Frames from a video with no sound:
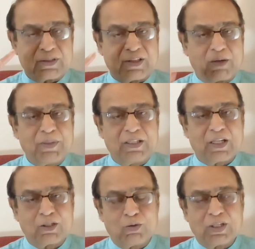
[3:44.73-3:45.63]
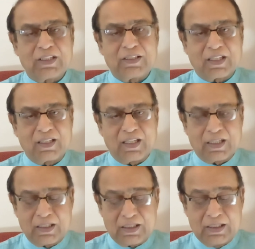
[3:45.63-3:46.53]
सिर में दर्द होना चक्कर
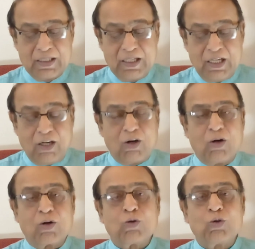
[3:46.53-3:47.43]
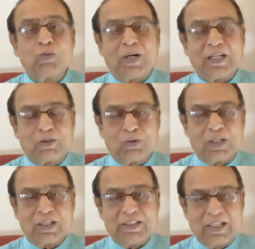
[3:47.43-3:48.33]
आना और उन्माद
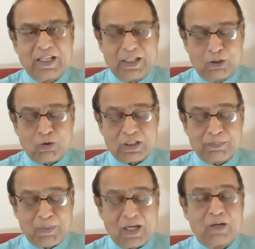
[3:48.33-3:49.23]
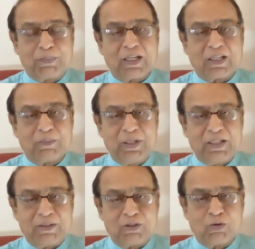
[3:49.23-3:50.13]
होना यानी कि थोड़ा सा पागलपन
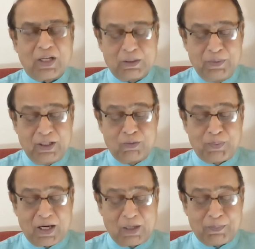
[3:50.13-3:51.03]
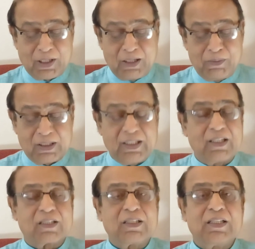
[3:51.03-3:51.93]
कभी जो आदमी को पागलपन की बातें
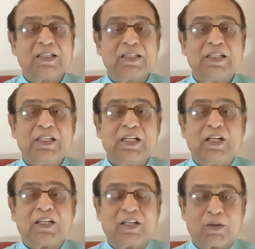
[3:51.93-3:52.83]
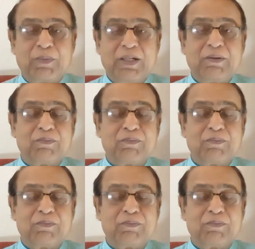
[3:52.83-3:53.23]
करते हैं गर्मी